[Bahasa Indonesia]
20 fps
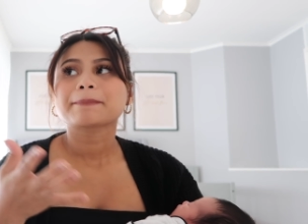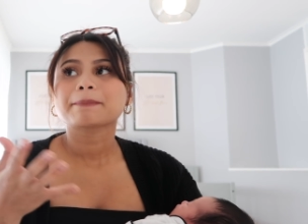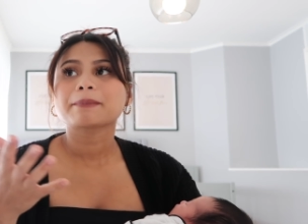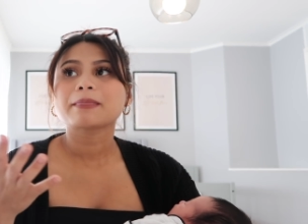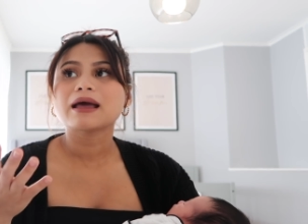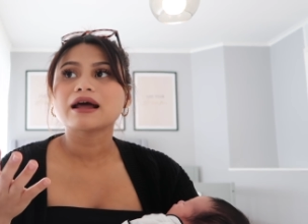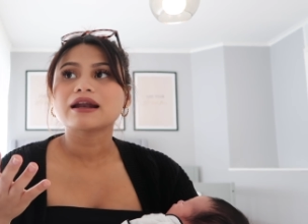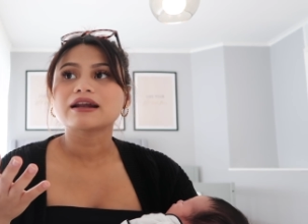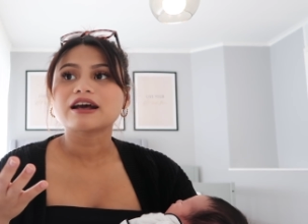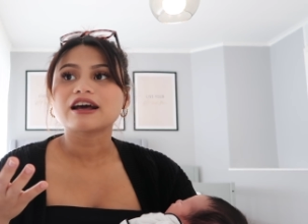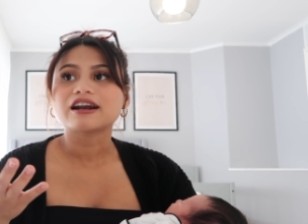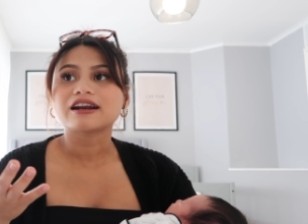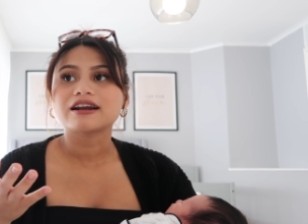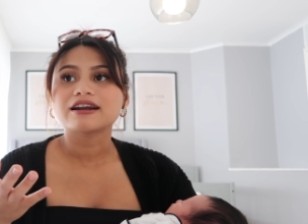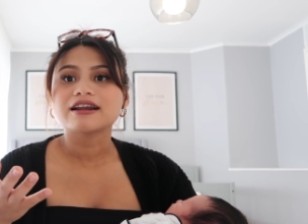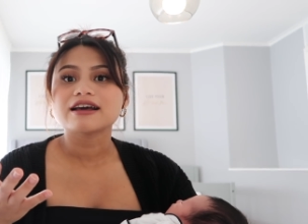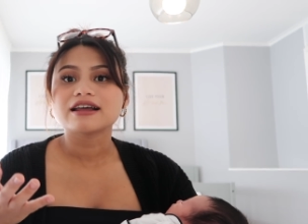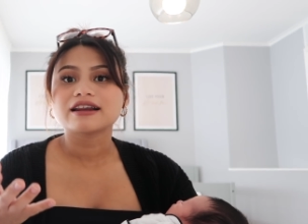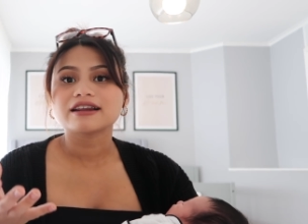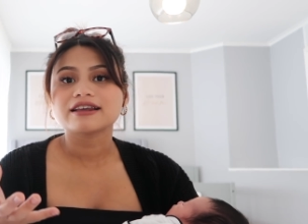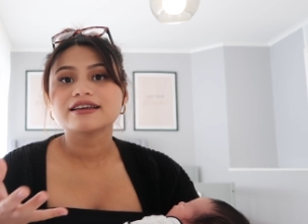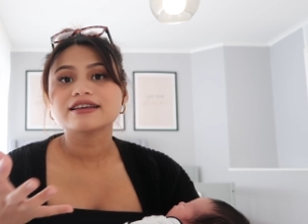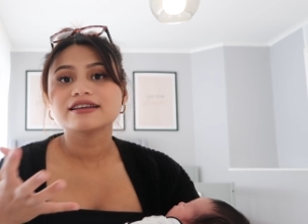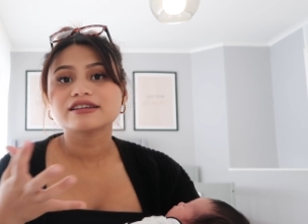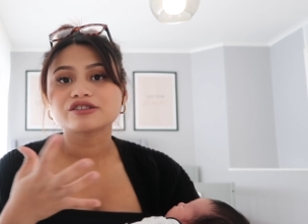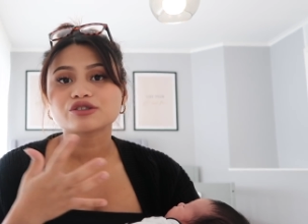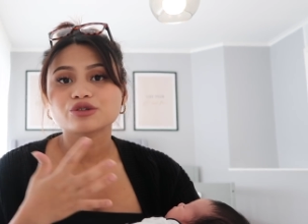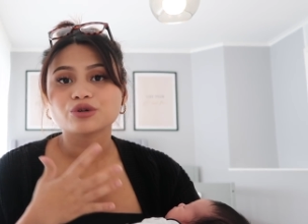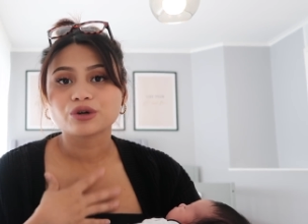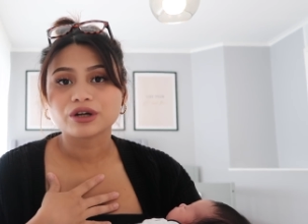dan karena dari
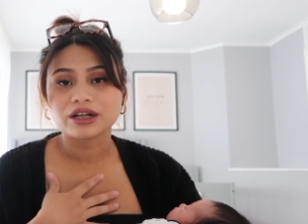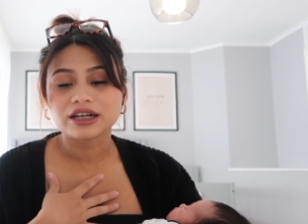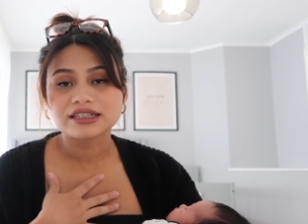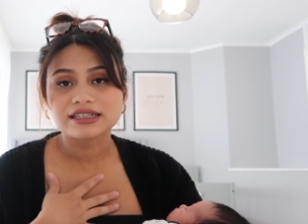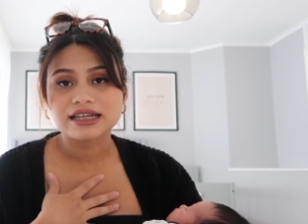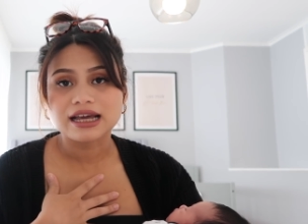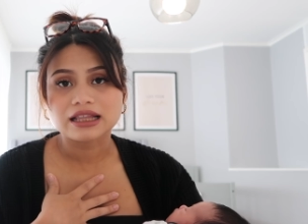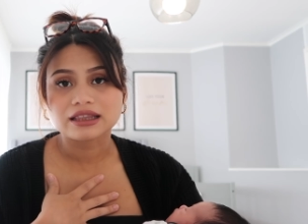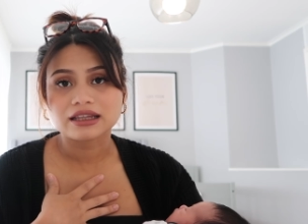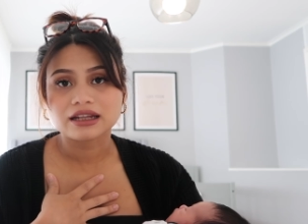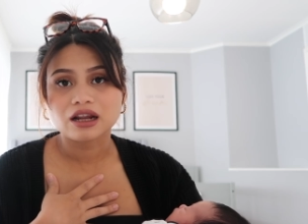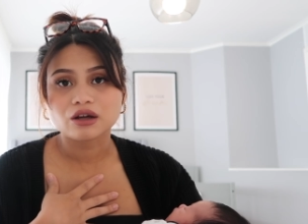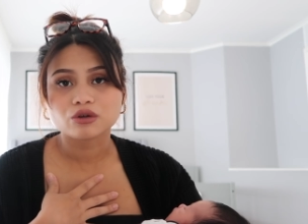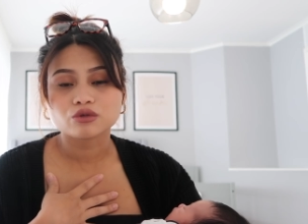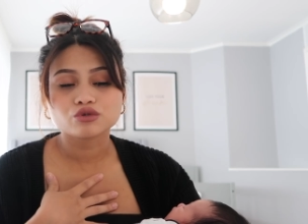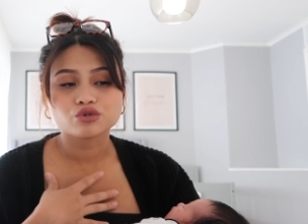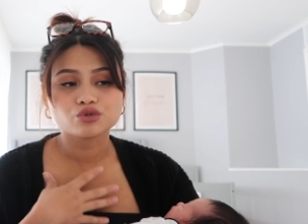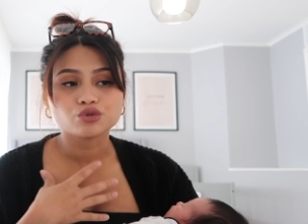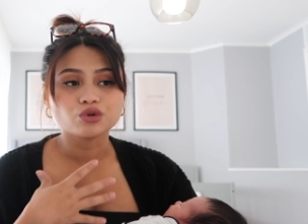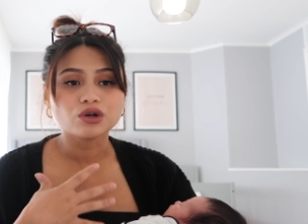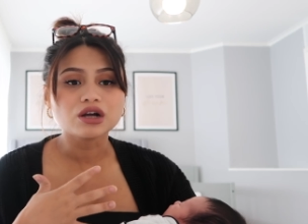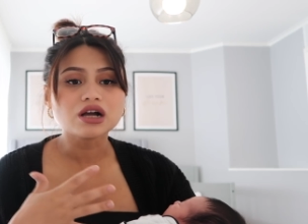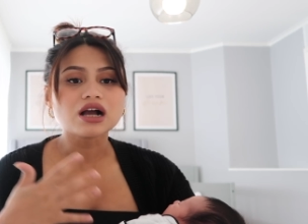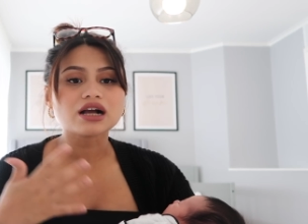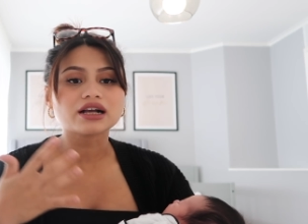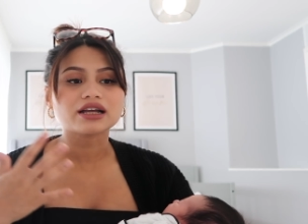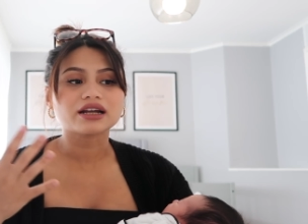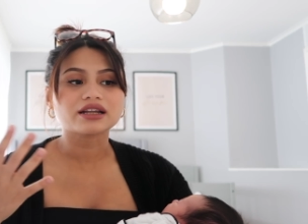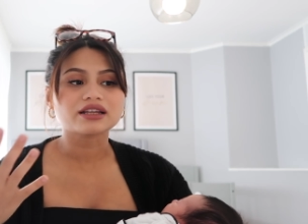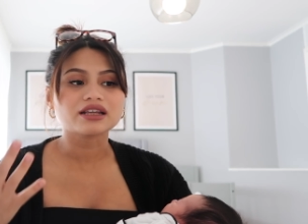histori kesehatan aku juga
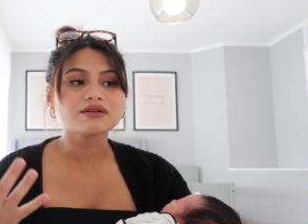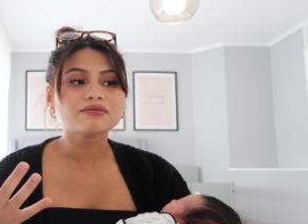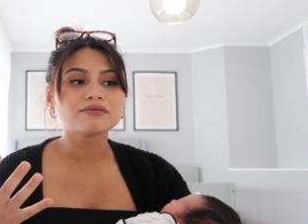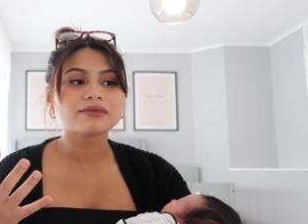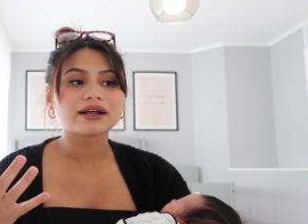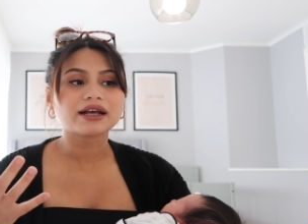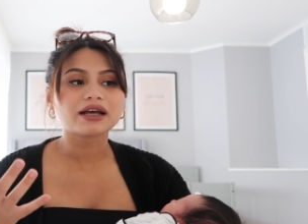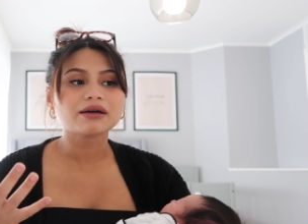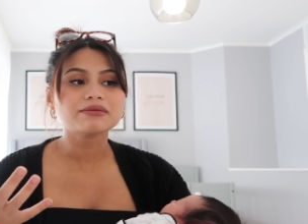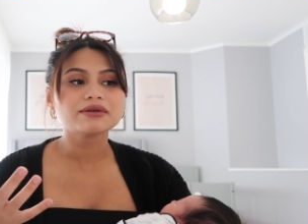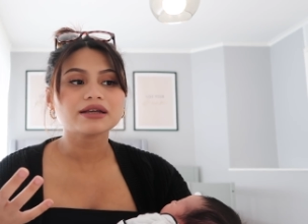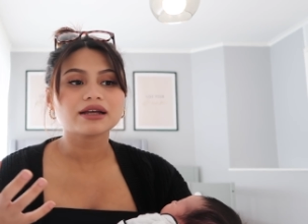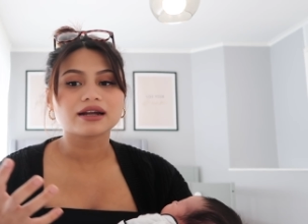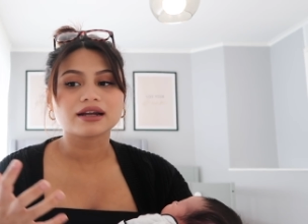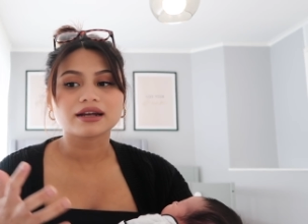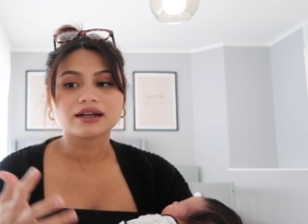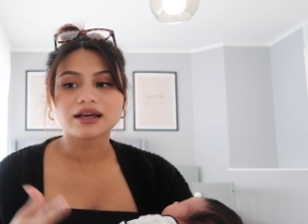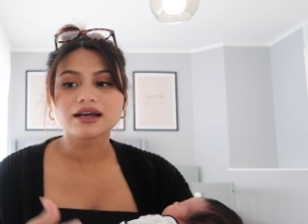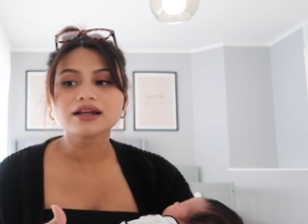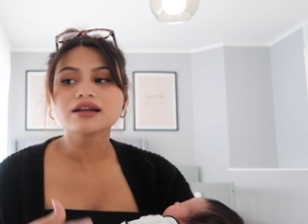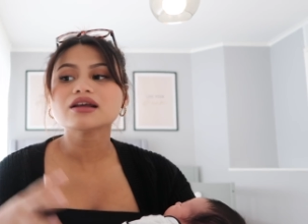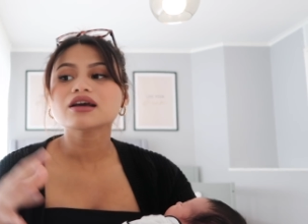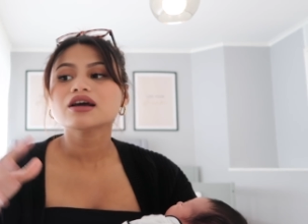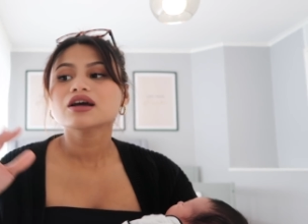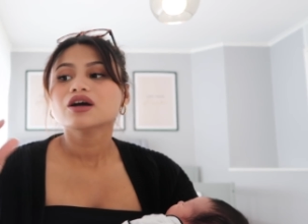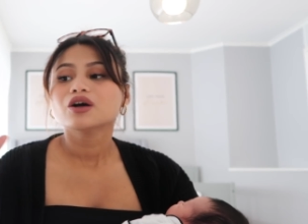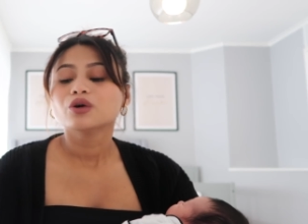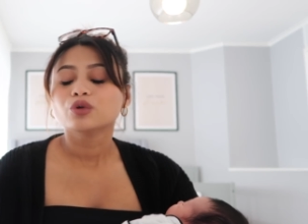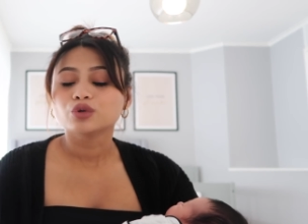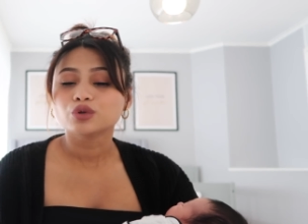akhirnya mereka menyarankan
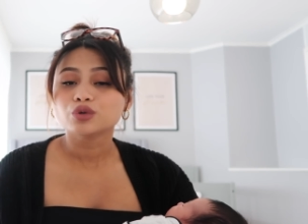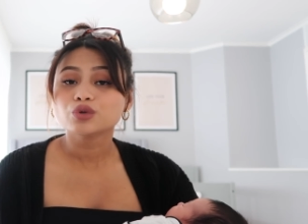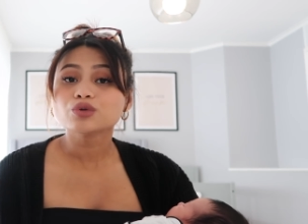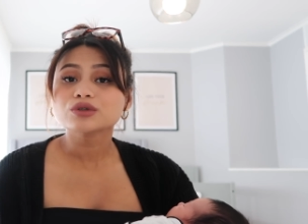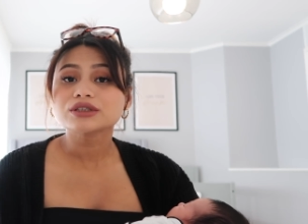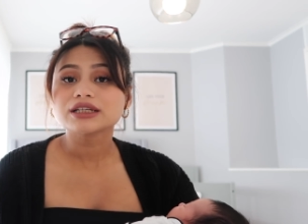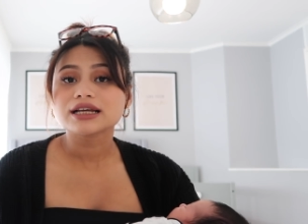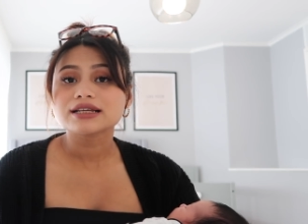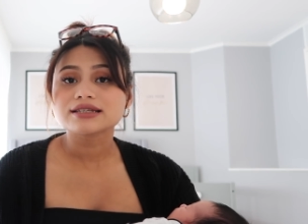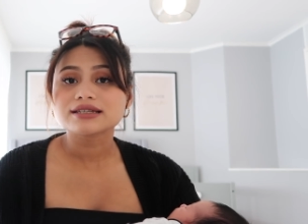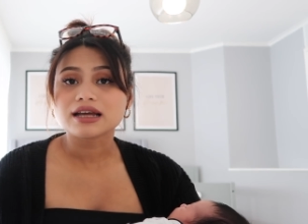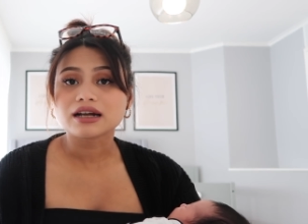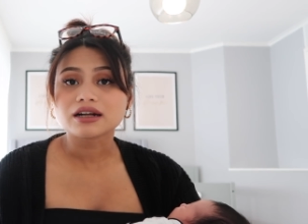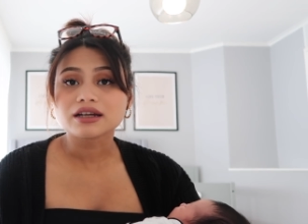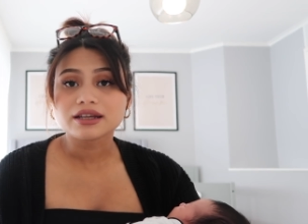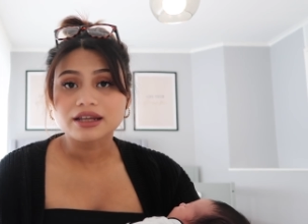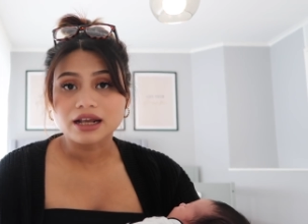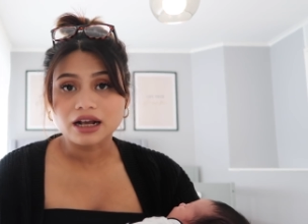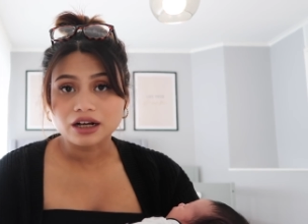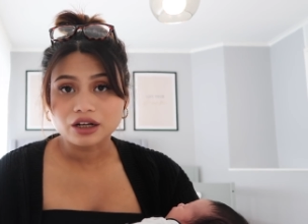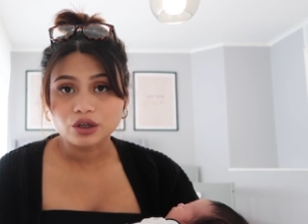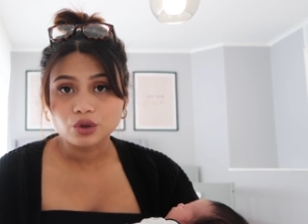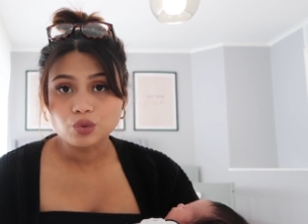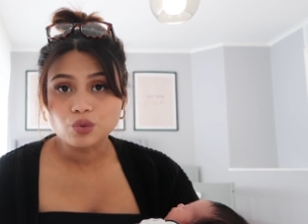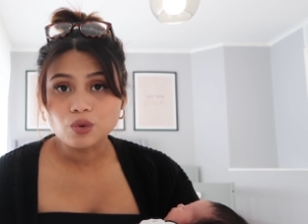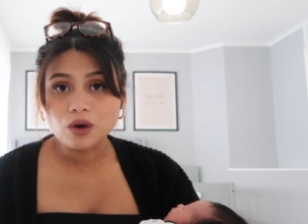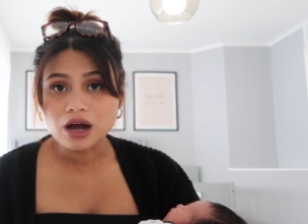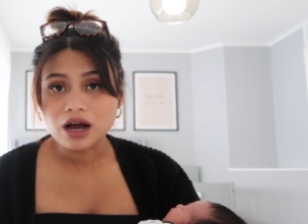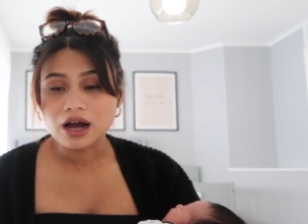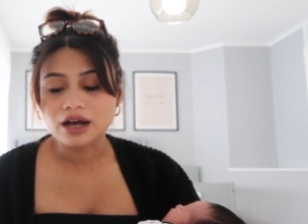untuk sesar yang
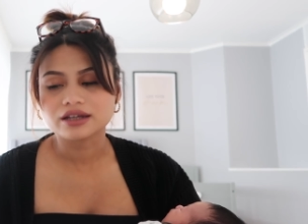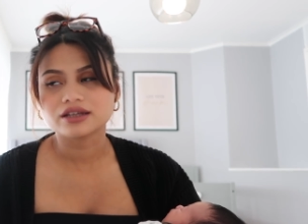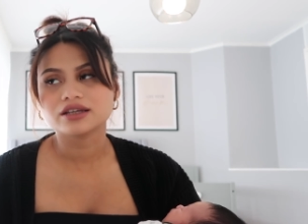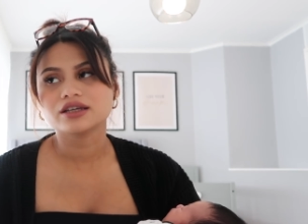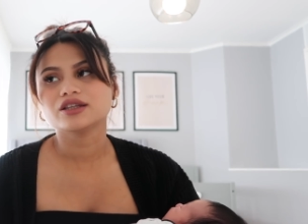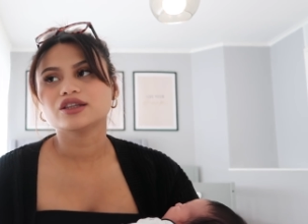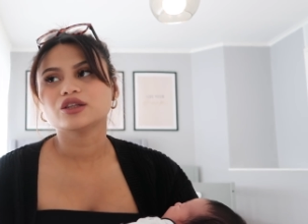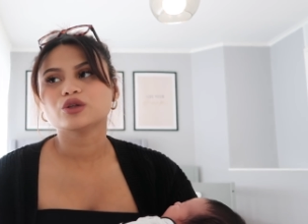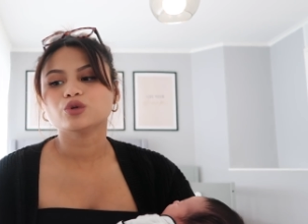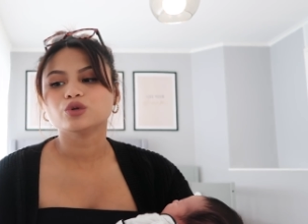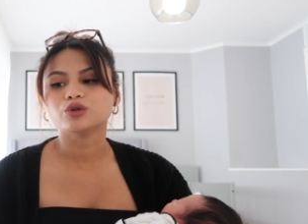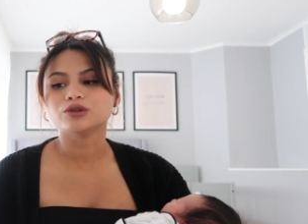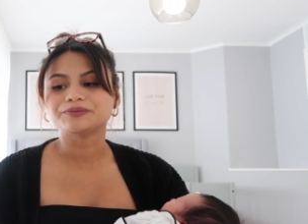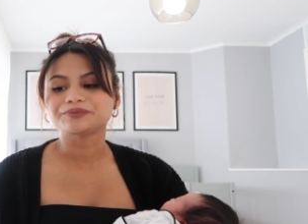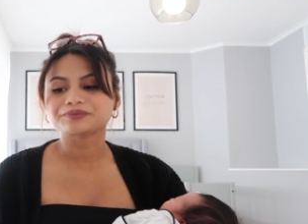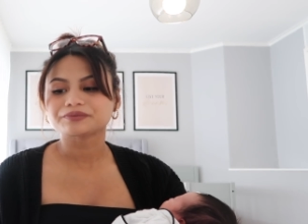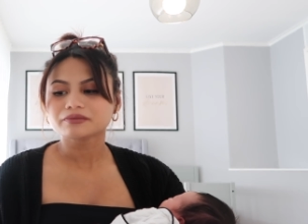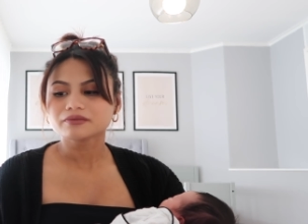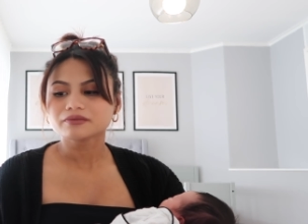kedua gitu